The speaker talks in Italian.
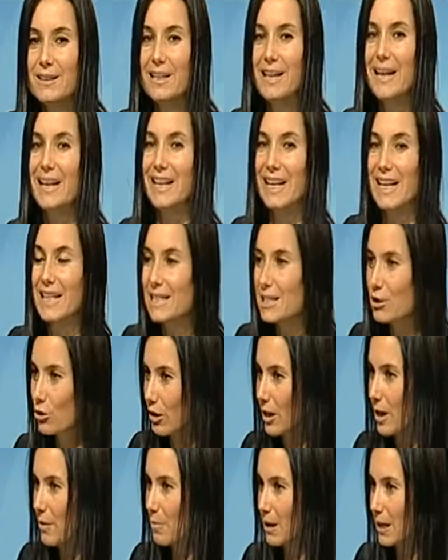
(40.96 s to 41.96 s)
della
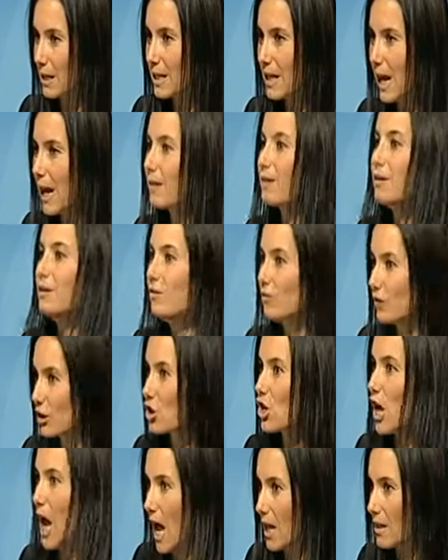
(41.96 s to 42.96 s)
reazione dei mercati
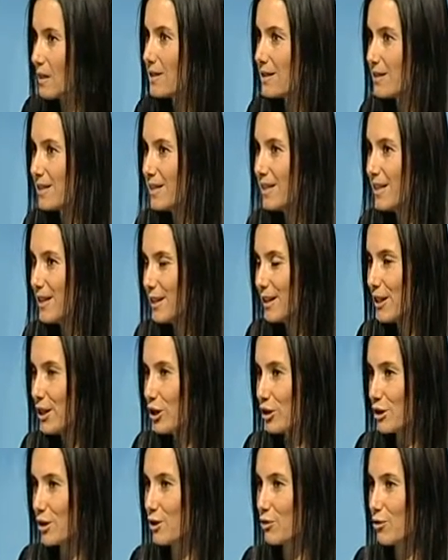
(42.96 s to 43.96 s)
invece anzi le
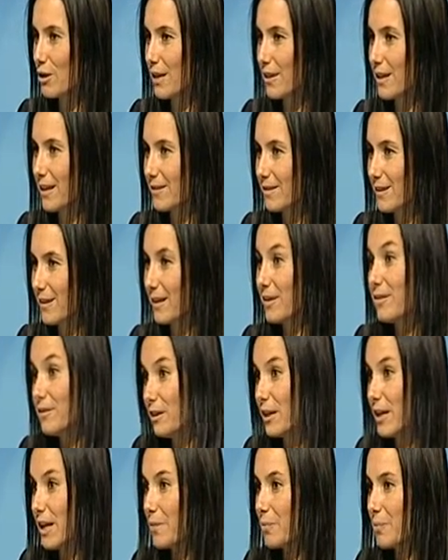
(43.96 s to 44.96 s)
cose sono andate
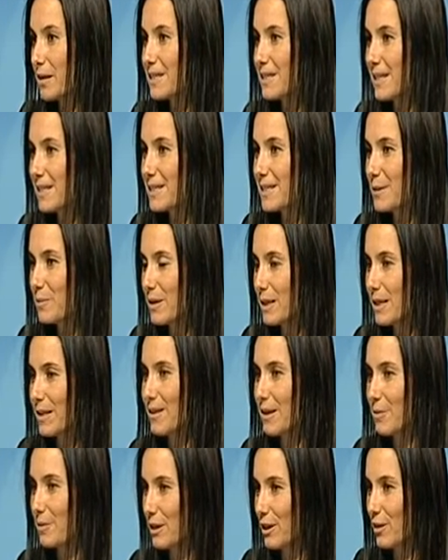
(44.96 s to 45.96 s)
direi abbastanza bene in
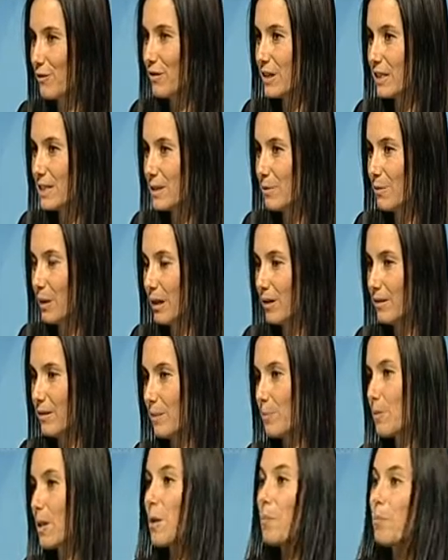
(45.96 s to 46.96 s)
termini di
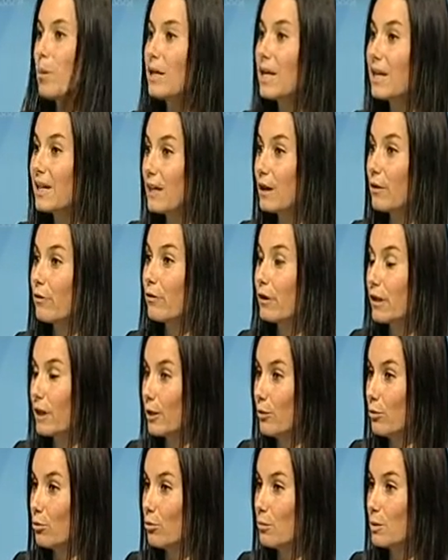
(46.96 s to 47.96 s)
investimenti. Poi anche il
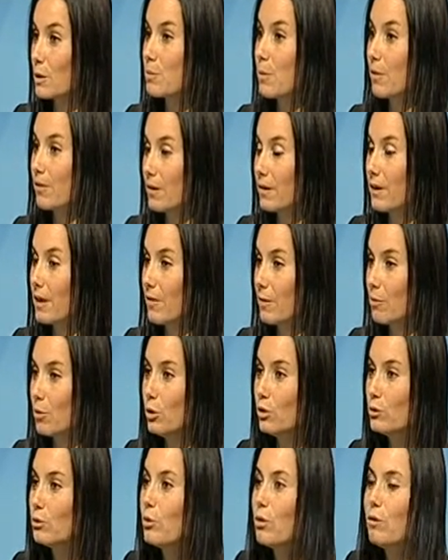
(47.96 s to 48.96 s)
referendum spaventava
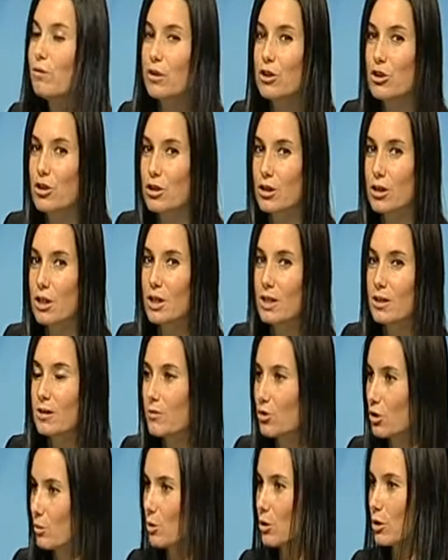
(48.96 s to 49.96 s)
molto e invece
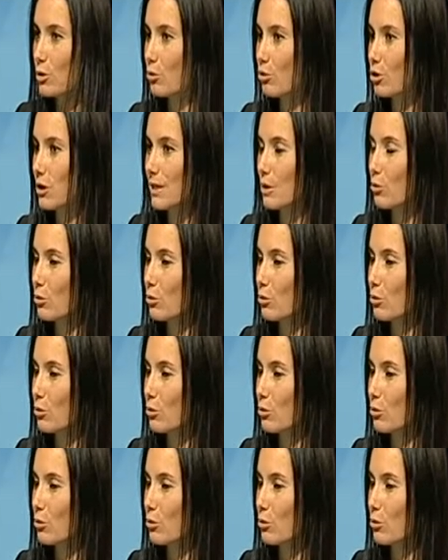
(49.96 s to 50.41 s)
diciamo che non c'è